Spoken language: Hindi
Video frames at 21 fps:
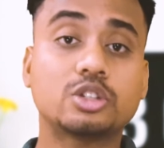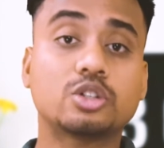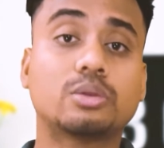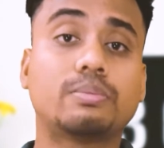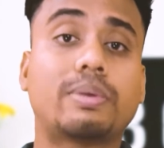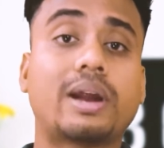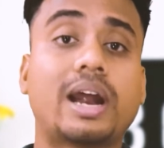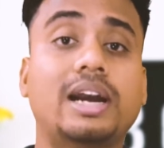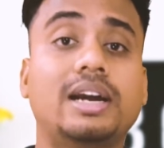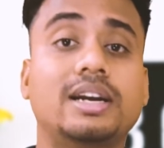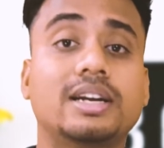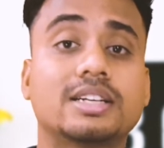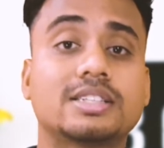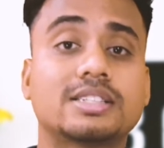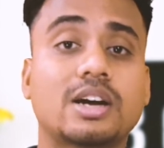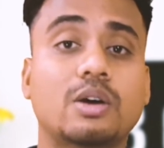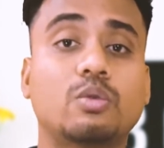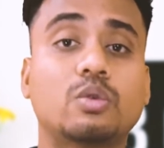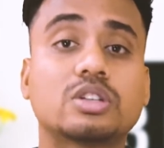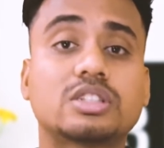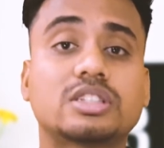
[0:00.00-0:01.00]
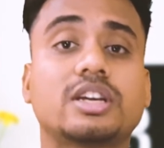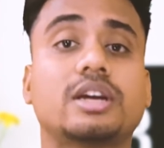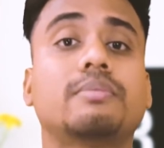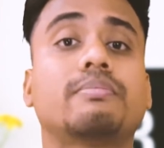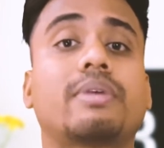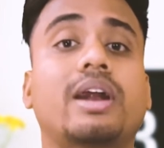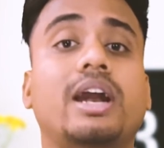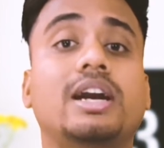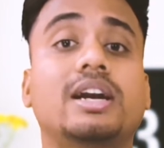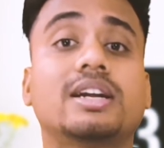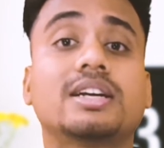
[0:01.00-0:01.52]
जो ब्राइटनेस है वो सेम
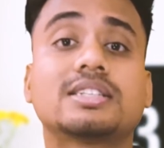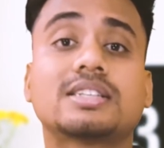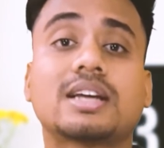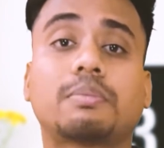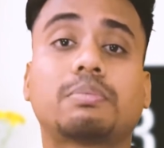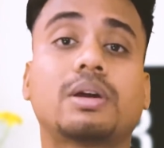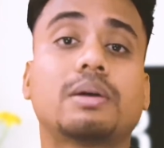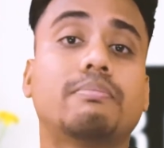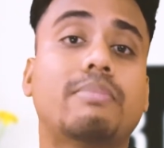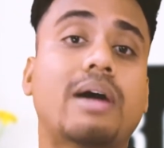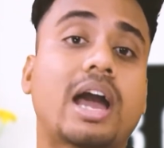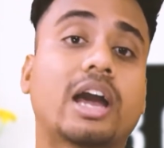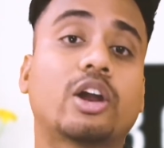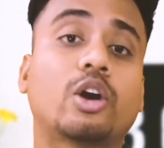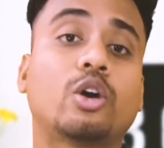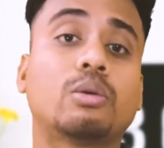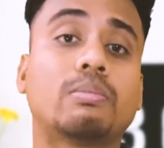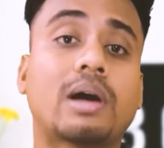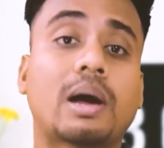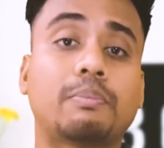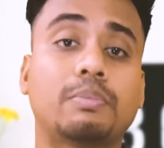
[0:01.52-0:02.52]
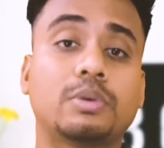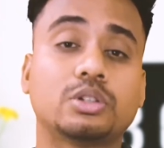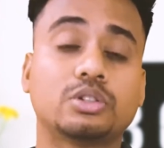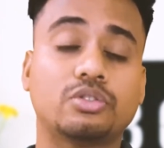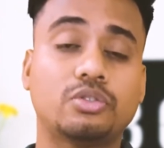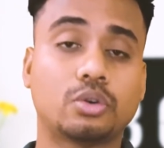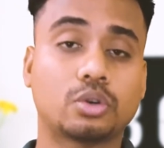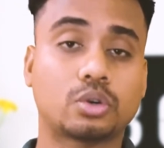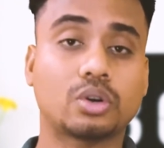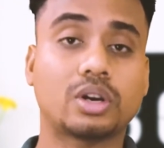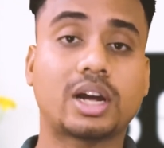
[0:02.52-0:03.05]
ब्राइटनेस आपके बैकग्राउंड में आपने जो
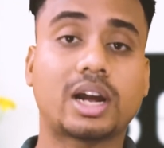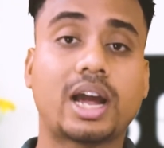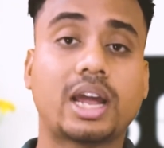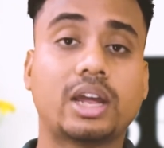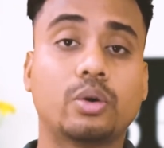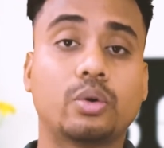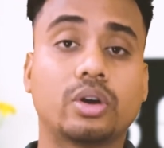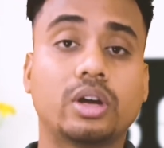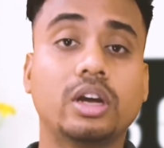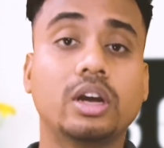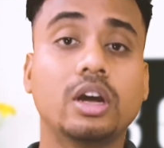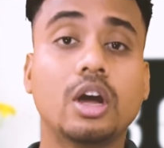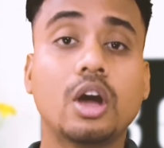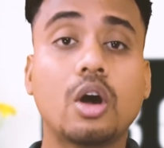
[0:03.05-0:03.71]
फोटो लगाई होगी